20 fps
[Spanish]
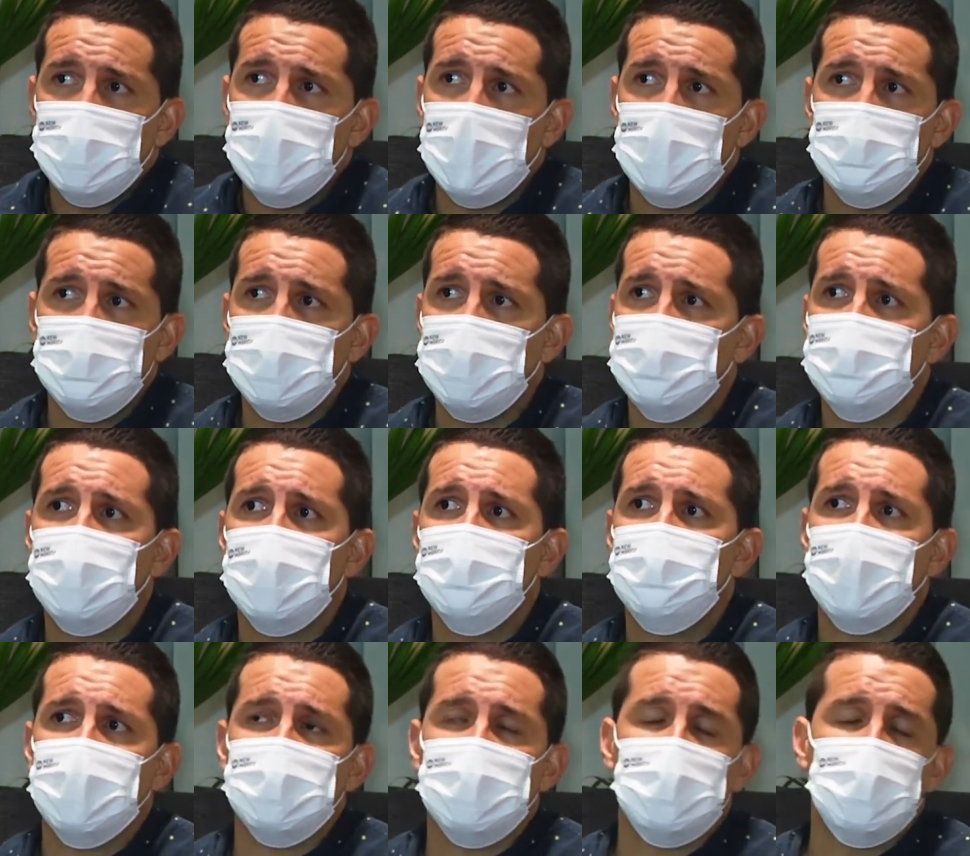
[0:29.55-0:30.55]
en mi muy
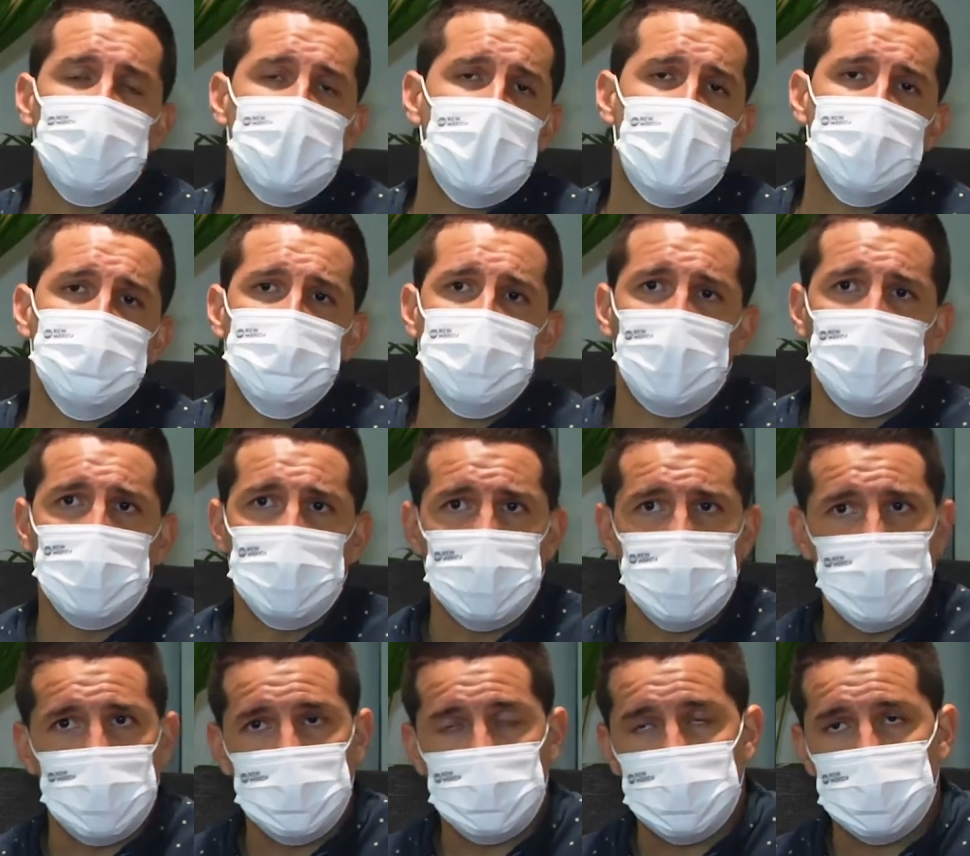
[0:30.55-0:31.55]
particular modo
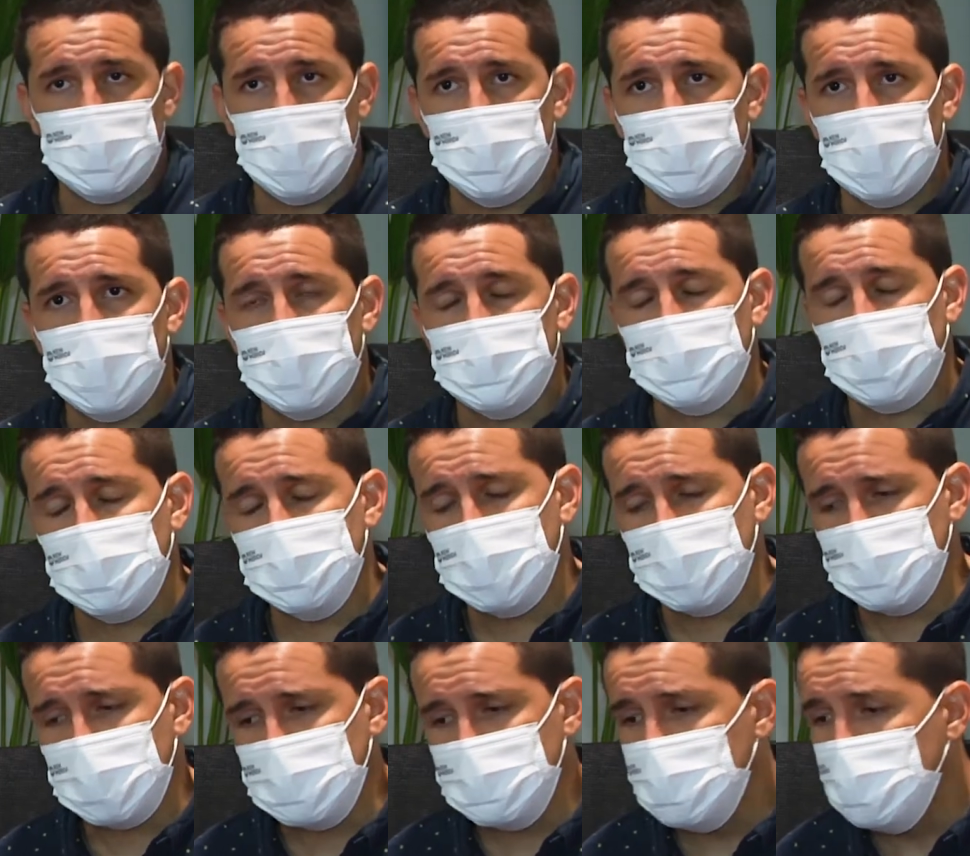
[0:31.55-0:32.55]
de, ver las
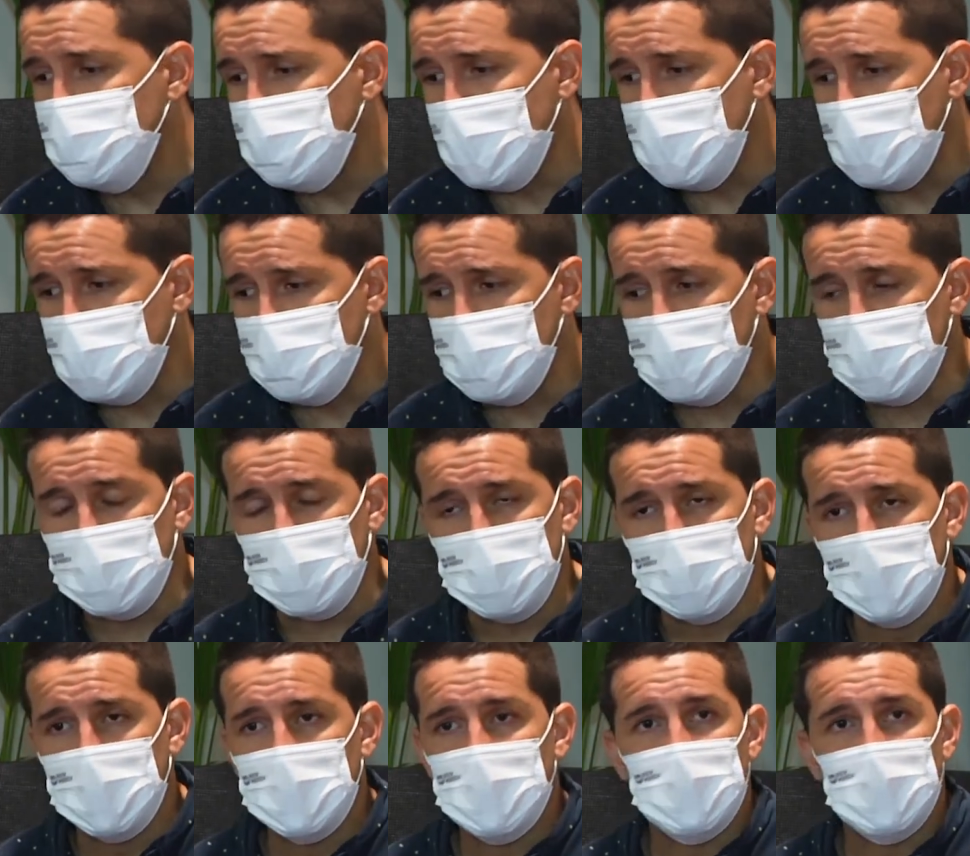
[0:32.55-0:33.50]
cosas ha sido un fenómeno